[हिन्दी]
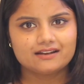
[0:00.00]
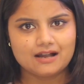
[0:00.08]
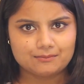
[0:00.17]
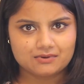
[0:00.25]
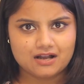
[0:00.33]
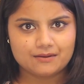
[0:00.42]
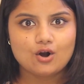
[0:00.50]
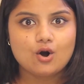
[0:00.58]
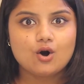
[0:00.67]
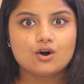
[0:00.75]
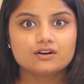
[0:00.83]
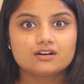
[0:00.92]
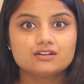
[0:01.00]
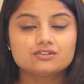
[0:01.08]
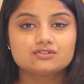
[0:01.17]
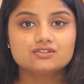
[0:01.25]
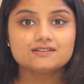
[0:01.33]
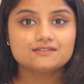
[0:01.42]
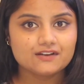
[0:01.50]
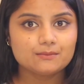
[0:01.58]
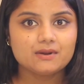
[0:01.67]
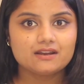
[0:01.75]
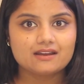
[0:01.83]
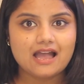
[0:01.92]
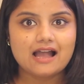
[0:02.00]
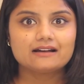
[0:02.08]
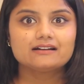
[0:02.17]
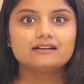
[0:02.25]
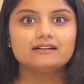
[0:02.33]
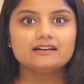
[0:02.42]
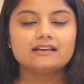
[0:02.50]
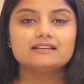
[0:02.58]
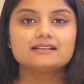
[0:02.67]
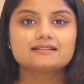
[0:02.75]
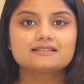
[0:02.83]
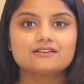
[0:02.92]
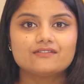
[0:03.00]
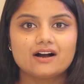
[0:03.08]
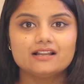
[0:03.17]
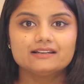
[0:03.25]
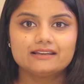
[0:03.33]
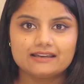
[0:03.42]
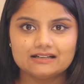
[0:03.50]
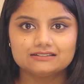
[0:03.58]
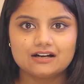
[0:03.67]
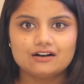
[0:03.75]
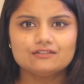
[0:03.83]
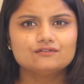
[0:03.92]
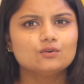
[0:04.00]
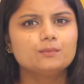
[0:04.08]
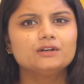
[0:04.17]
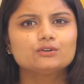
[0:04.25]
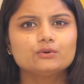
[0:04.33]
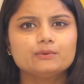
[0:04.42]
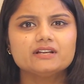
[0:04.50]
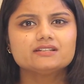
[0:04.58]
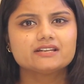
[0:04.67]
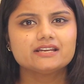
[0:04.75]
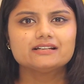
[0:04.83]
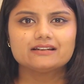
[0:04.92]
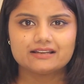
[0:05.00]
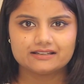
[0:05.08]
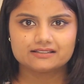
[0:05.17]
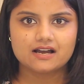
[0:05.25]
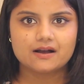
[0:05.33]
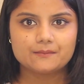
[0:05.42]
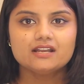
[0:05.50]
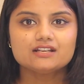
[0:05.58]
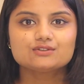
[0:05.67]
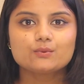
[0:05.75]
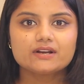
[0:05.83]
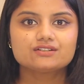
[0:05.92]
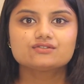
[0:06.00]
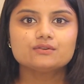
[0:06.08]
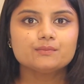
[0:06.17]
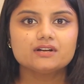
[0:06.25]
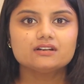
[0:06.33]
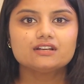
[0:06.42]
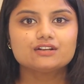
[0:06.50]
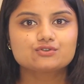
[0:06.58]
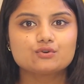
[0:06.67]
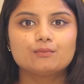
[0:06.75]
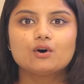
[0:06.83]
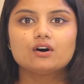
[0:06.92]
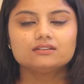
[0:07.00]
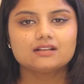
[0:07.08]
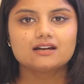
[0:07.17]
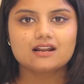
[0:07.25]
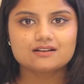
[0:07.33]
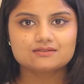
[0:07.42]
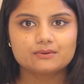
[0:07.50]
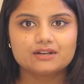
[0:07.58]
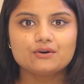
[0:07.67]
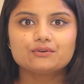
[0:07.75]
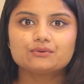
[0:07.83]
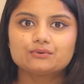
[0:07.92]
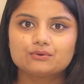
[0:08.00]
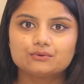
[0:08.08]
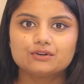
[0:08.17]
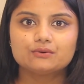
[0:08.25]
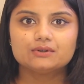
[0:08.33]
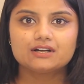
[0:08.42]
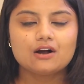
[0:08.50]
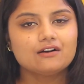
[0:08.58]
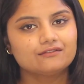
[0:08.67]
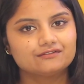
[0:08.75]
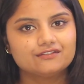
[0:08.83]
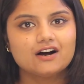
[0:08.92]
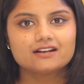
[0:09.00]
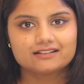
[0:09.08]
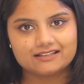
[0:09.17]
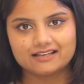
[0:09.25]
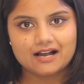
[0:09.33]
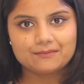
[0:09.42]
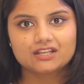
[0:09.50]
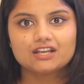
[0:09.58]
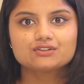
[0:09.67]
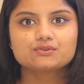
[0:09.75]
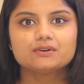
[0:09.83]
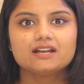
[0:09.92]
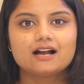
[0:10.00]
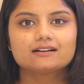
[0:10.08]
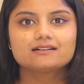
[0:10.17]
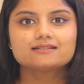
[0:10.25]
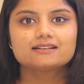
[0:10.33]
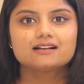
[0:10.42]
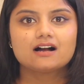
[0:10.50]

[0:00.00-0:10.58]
है आपका और जिस वे में एंकर ने ये सवाल किया था वो बिल्कुल भी ठीक नहीं था इस क्वेश्चन पर केजो बहुत नाराज हुए और उन्होंने उल्टा वार किया केजो ने एंकर से